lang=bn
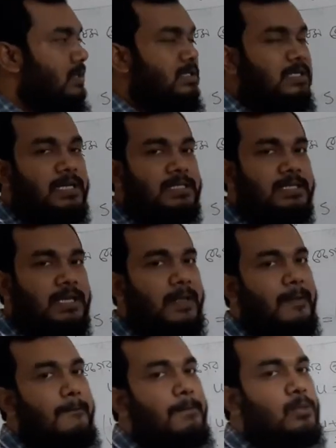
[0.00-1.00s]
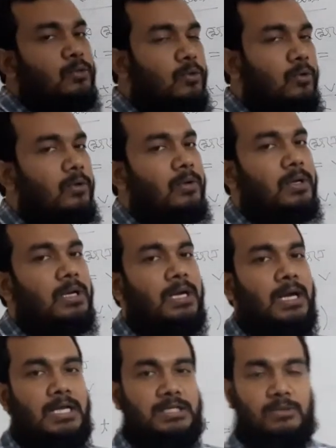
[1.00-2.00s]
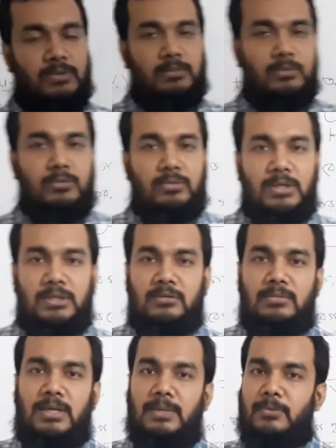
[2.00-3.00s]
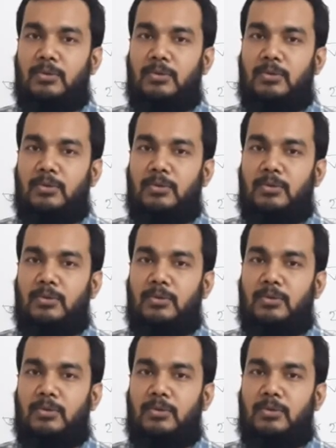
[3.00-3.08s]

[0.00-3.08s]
ঠিক আছে তো আশা করি বন্ধুরা তোমরা